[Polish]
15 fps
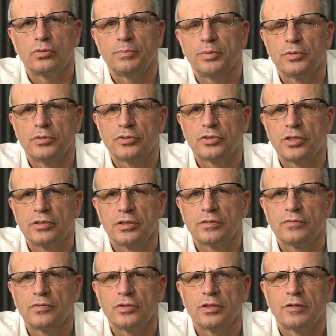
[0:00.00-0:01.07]
do podnoszenia
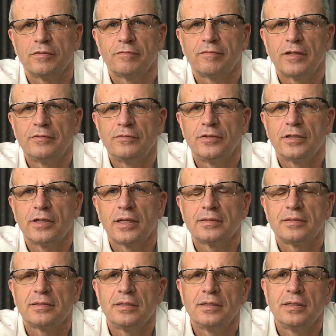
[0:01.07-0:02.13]
swoich
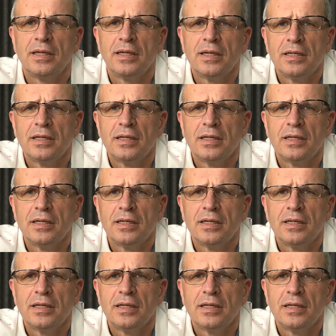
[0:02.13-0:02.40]
kwalifikacji